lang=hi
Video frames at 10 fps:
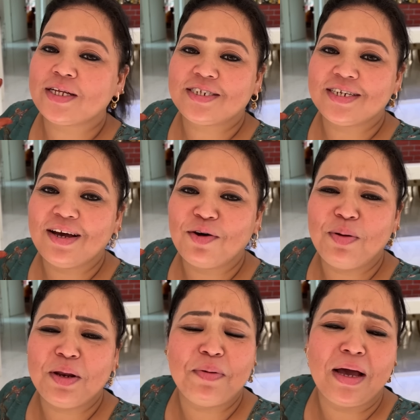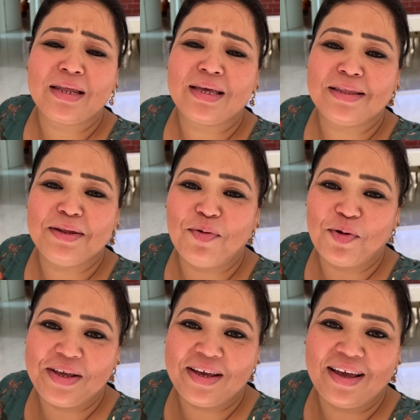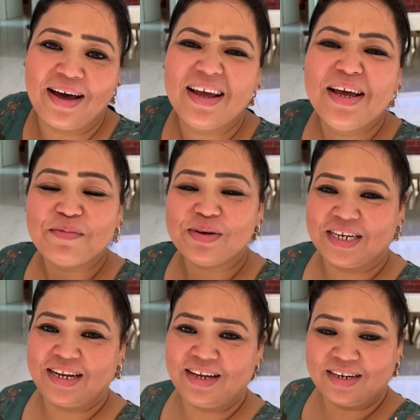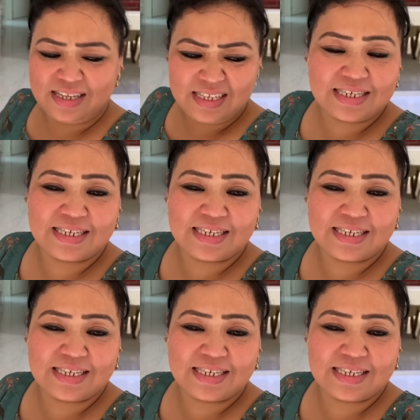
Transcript: अच्छे हैं और मेरी बहन कितनी भूली है यार बेचारी करती